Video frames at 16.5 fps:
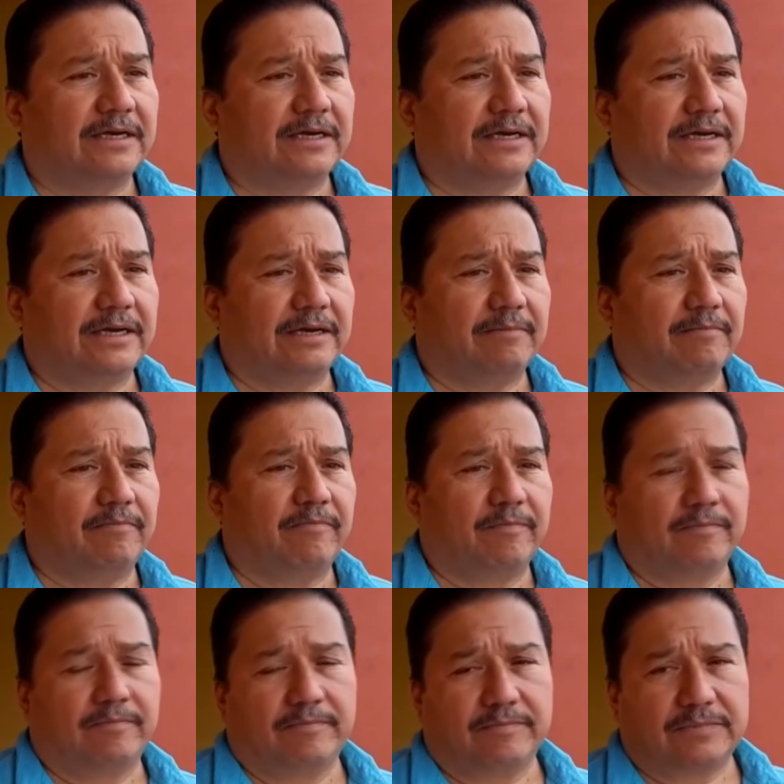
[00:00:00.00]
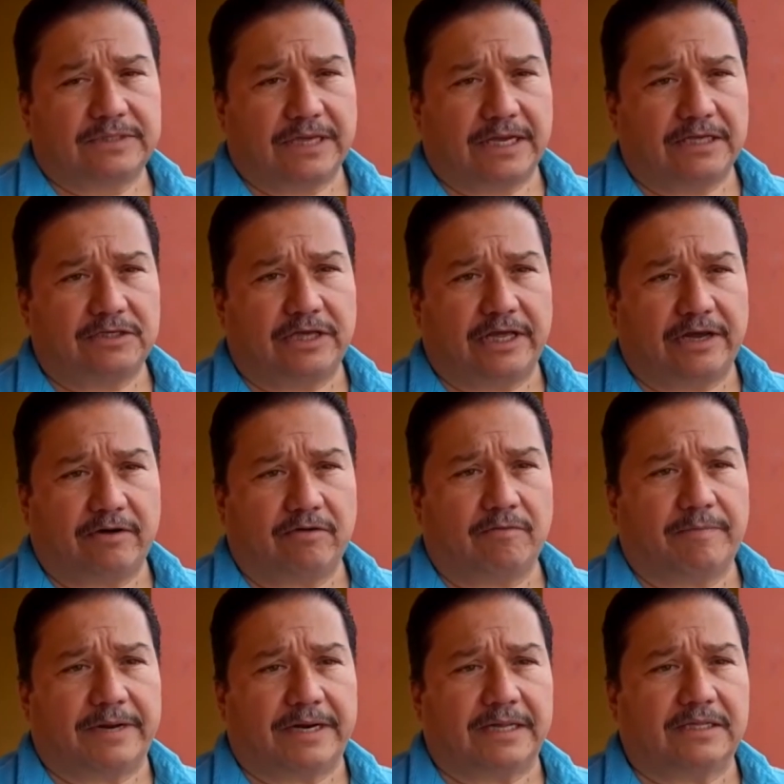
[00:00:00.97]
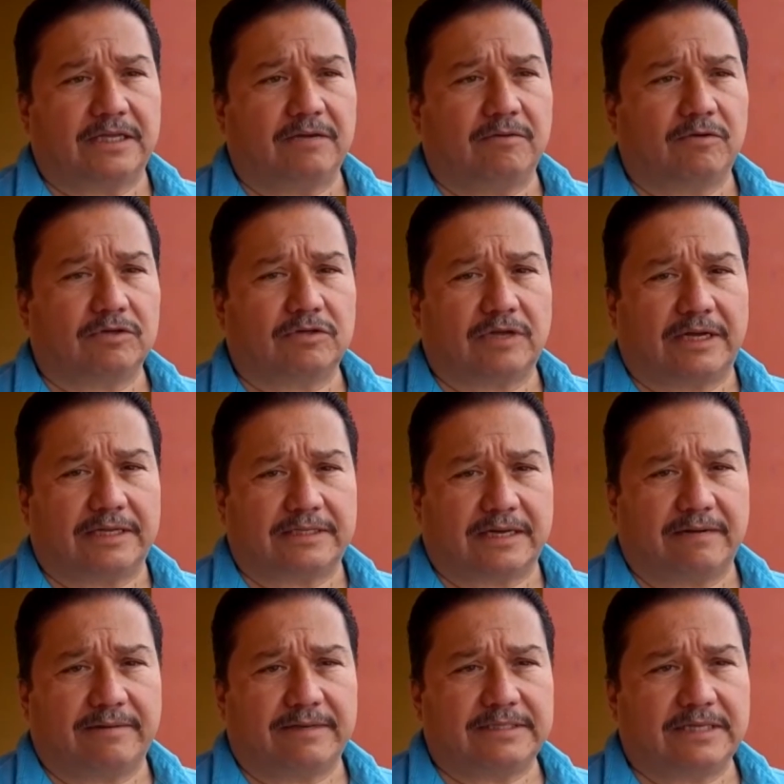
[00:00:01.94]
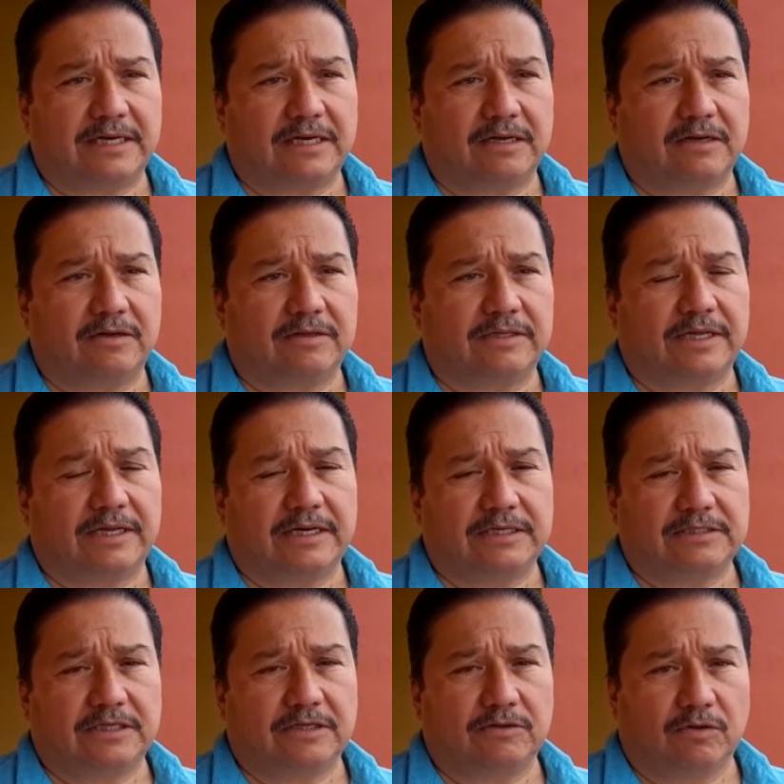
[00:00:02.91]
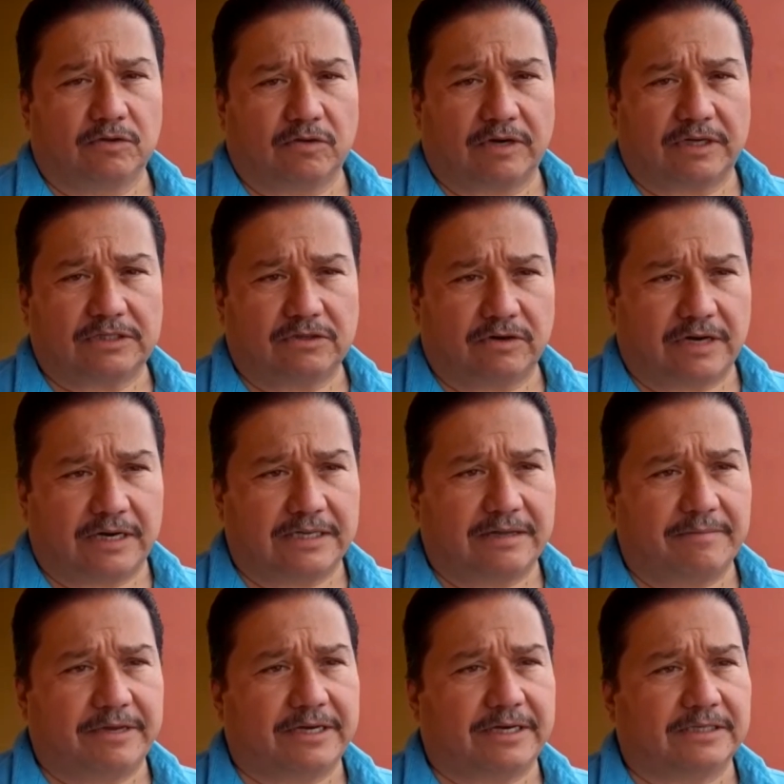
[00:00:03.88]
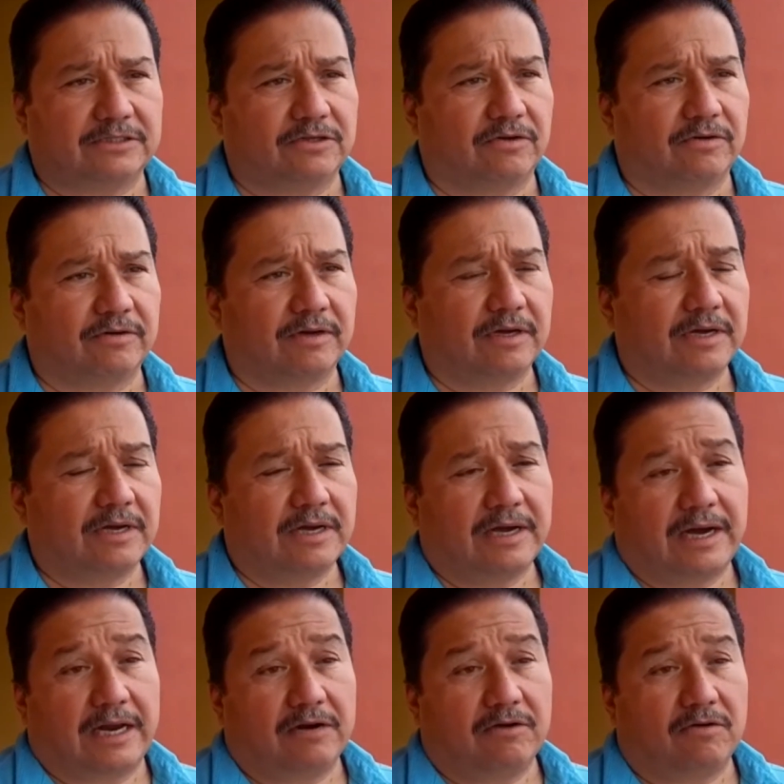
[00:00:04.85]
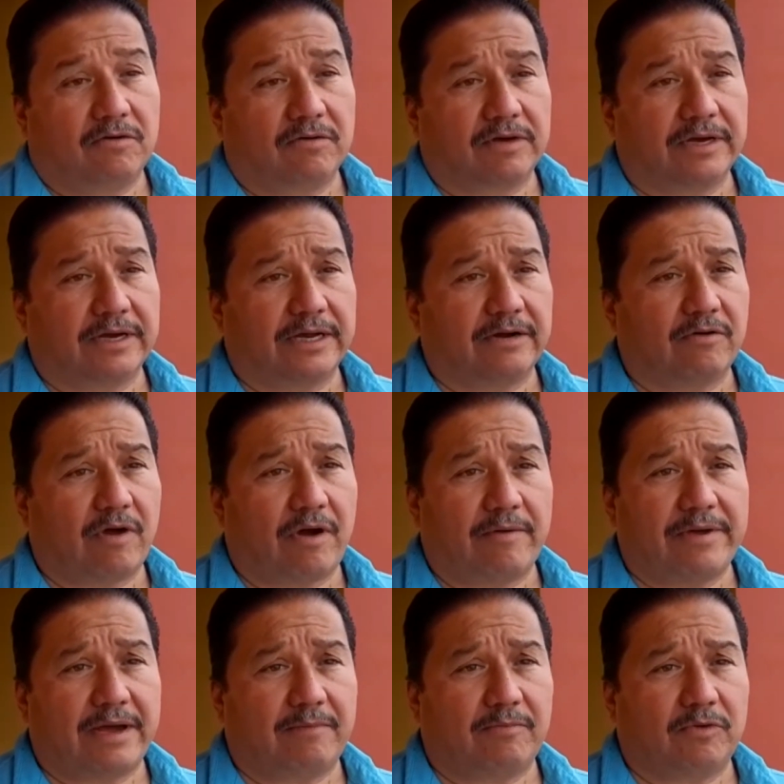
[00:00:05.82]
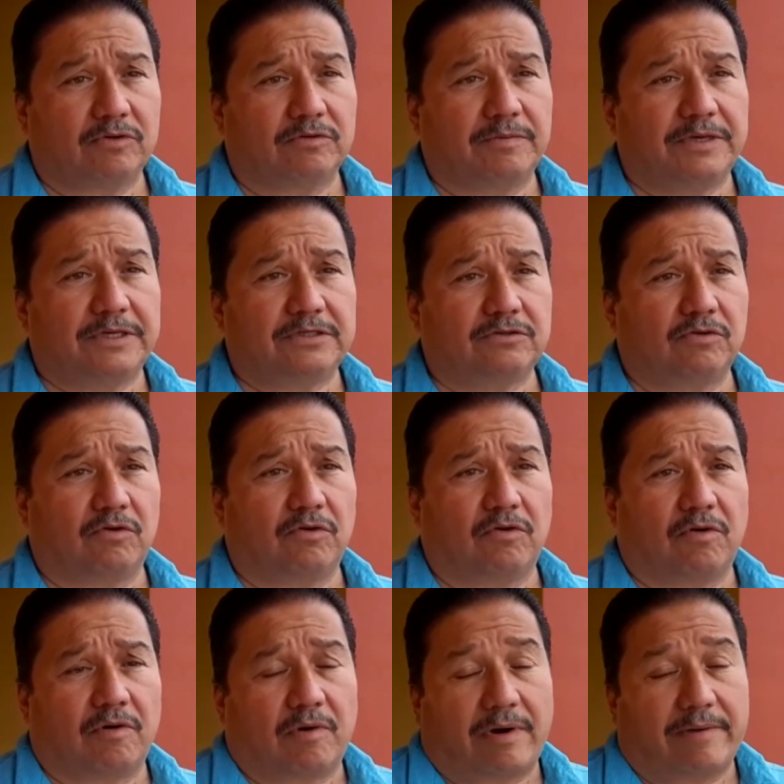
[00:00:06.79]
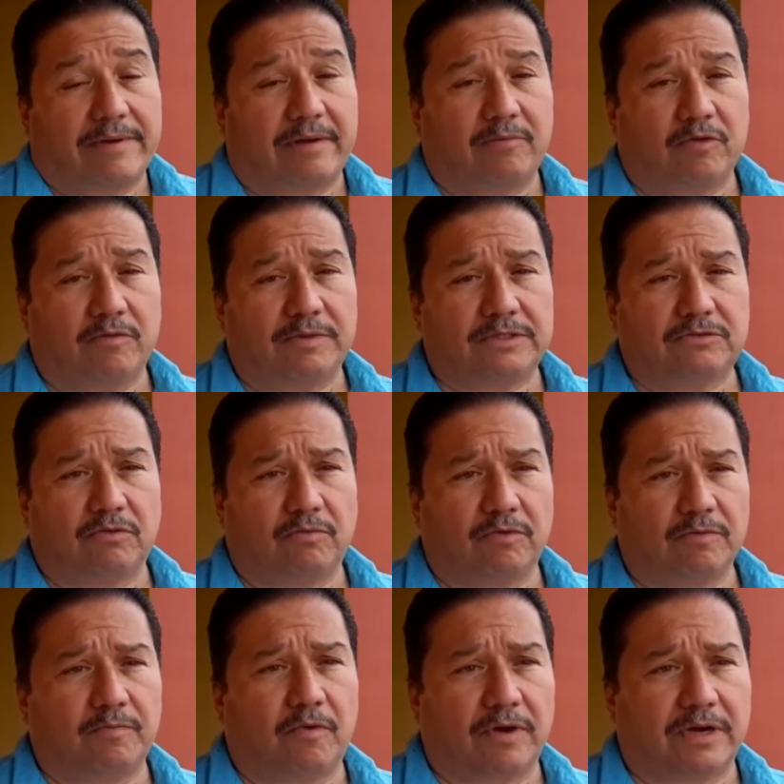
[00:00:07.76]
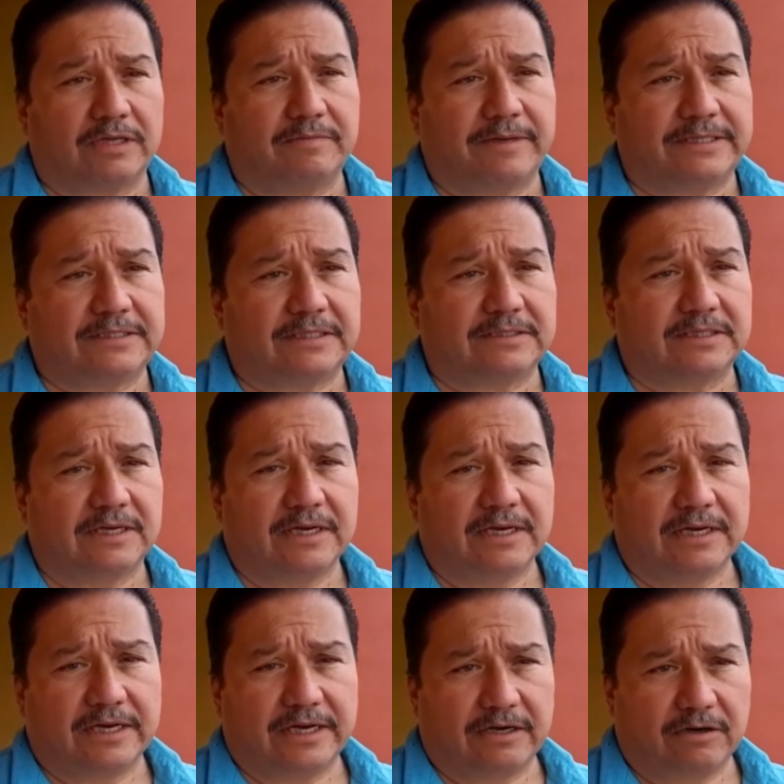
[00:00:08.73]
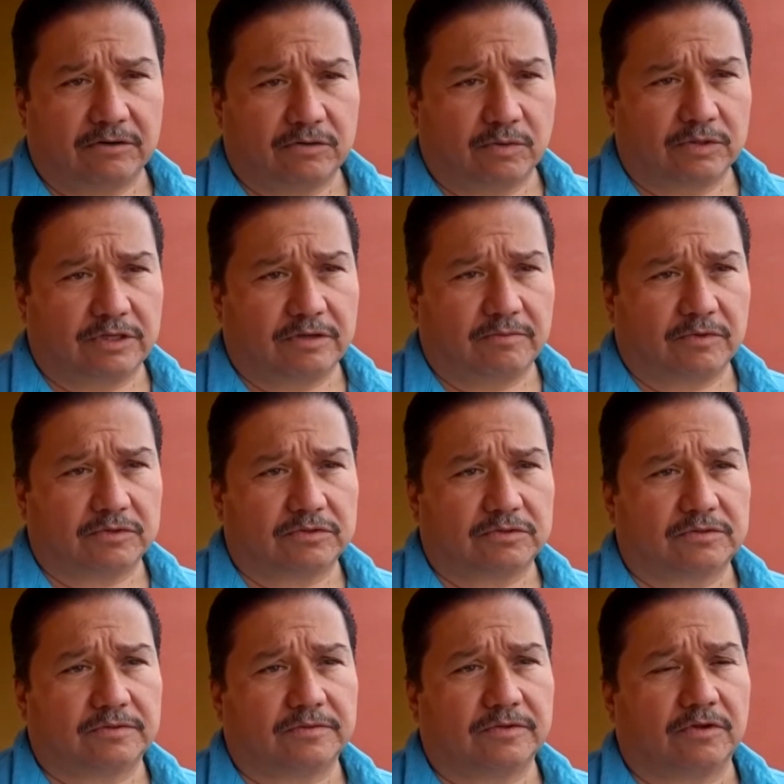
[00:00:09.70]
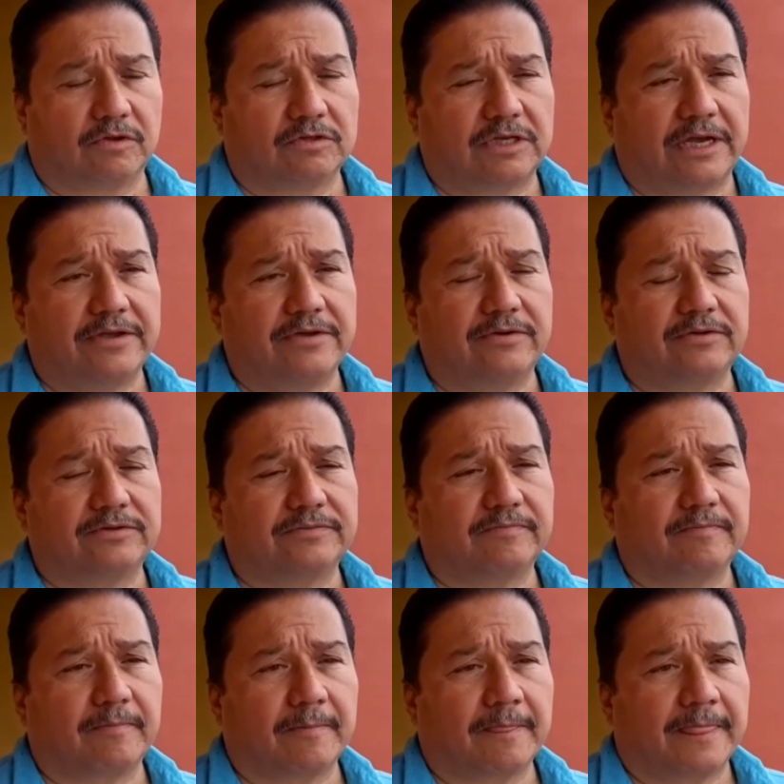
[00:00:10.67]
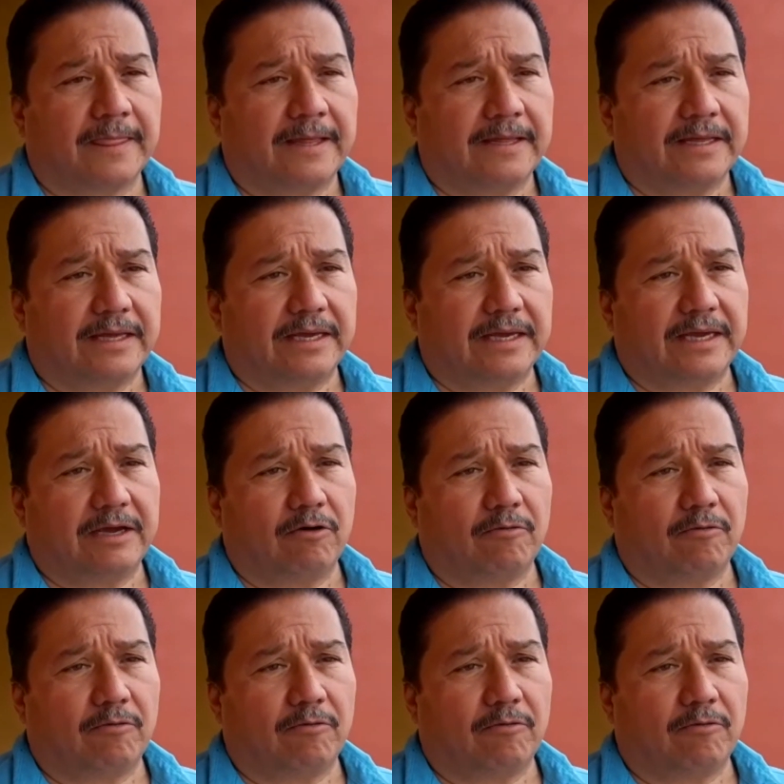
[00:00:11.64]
Eh, se hicieron operativos a través del, Instituto Nacional de Migración, algo que no habíamos visto o habíamos visto muy pocas veces en los últimos dos años. Eh,